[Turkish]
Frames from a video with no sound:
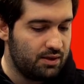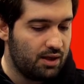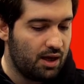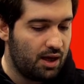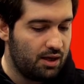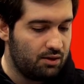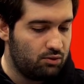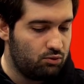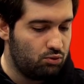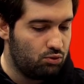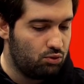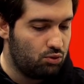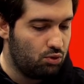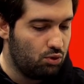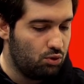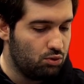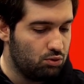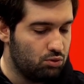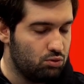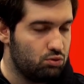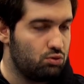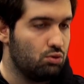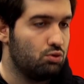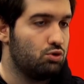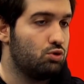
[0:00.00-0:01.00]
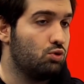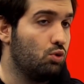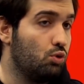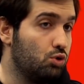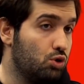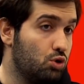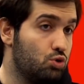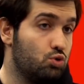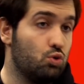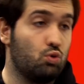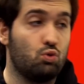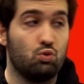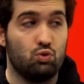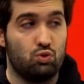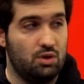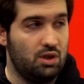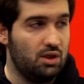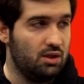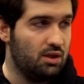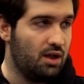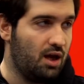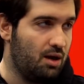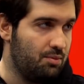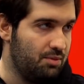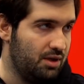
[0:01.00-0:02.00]
Hidayet Türk olduğunu. Sonuçta o da çok uzun
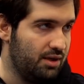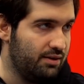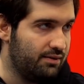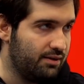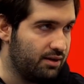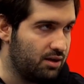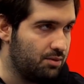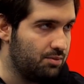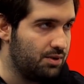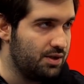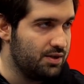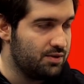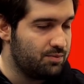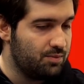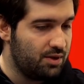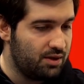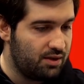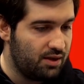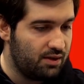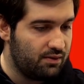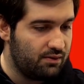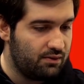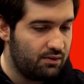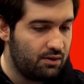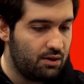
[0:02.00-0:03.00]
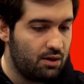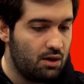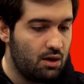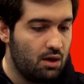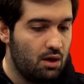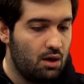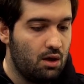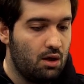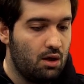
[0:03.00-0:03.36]
yıllar milli takıma hizmet evet. etti.